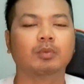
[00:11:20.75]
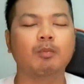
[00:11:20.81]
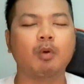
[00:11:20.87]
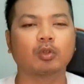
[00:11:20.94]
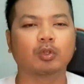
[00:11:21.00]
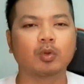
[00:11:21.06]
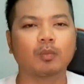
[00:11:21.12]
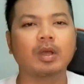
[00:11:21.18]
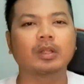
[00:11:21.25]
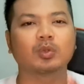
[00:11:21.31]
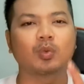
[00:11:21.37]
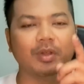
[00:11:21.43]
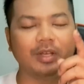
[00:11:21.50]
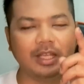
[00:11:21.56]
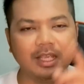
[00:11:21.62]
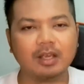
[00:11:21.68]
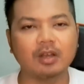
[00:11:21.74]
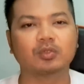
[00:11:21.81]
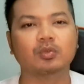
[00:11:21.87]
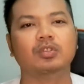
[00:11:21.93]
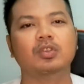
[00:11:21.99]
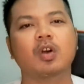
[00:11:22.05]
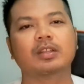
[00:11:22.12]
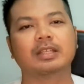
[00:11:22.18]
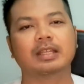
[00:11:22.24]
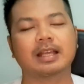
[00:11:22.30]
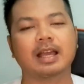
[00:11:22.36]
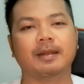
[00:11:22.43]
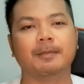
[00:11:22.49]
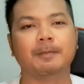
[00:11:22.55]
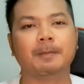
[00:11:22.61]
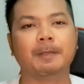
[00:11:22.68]
ผมบอกตรงว่าตัวนี้ก็สุดยอดเช่น
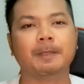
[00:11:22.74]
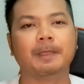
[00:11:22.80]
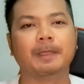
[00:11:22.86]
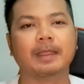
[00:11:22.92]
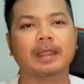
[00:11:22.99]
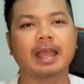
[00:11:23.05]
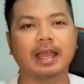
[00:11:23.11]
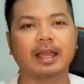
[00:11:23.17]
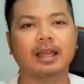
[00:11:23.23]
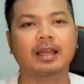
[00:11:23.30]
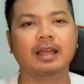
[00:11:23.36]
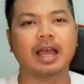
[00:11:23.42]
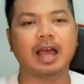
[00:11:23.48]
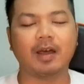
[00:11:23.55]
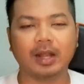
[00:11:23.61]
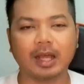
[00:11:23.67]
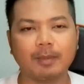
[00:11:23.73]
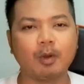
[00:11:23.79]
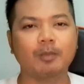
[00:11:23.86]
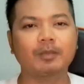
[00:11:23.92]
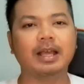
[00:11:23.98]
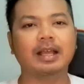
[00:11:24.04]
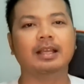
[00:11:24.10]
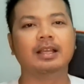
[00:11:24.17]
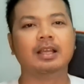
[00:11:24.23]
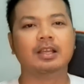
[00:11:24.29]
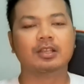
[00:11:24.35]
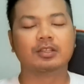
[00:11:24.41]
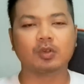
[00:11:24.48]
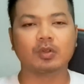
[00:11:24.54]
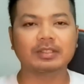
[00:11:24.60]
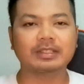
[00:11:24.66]
กันนะฮะเอาละครับผมนะ
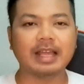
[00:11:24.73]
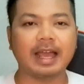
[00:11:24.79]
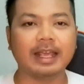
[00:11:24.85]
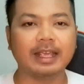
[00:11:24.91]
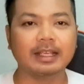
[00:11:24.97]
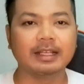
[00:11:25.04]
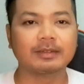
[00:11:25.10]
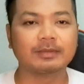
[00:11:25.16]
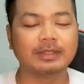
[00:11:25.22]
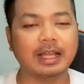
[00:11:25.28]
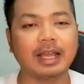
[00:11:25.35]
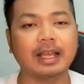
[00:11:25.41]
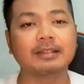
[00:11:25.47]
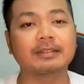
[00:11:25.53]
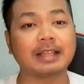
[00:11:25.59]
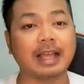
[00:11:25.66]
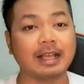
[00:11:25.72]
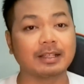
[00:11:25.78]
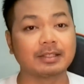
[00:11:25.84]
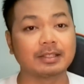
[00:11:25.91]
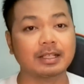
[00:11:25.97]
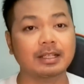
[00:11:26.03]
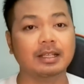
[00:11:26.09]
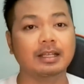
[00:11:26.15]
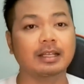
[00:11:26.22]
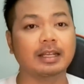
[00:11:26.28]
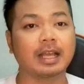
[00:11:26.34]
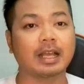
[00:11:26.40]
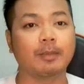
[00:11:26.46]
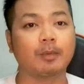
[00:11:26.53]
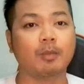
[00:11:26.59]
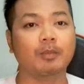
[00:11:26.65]
สนใจนะฮะสั่งซื้อ
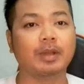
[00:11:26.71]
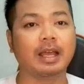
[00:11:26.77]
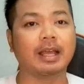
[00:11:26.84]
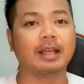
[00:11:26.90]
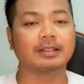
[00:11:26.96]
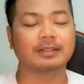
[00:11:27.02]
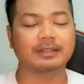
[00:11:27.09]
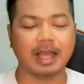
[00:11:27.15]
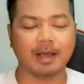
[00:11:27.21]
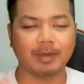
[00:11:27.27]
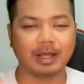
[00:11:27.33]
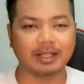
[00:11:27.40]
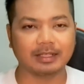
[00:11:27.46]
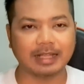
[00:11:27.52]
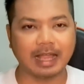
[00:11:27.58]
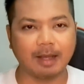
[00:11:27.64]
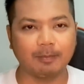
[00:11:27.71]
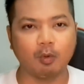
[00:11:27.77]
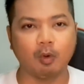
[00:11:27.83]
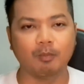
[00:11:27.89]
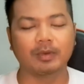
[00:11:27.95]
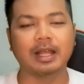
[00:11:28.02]
นะครับผมนะฮะสั่งมาทางผ